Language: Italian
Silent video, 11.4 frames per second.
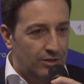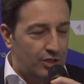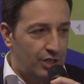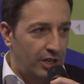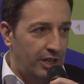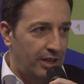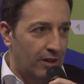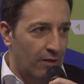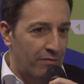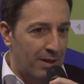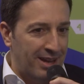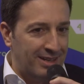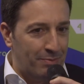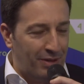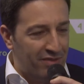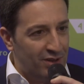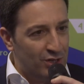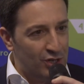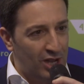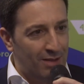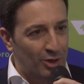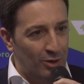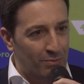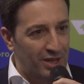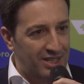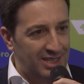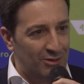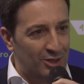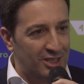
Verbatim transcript: Ci ovviamente prefiggiamo l'obiettivo